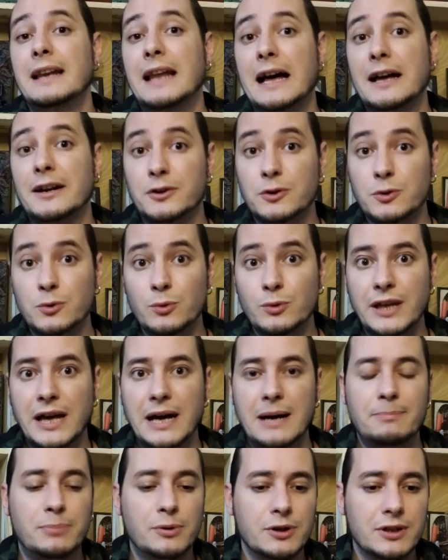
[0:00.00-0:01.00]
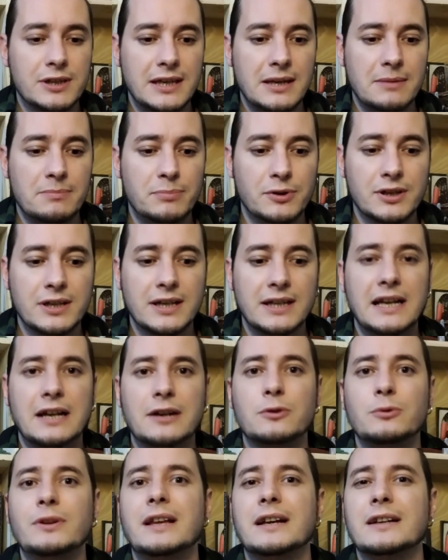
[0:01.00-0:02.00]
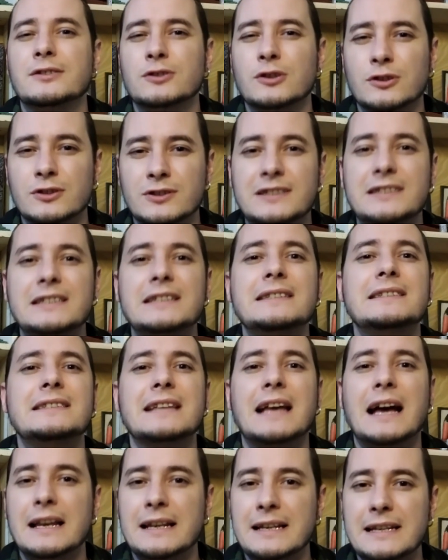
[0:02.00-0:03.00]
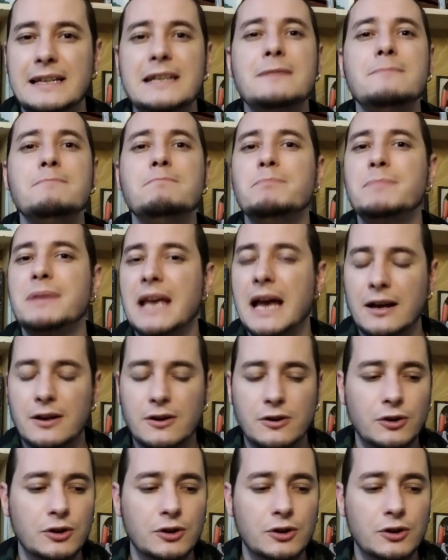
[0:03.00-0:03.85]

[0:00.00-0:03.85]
la ruda. ¿Por qué? Porque la ruda exorciza, limpia,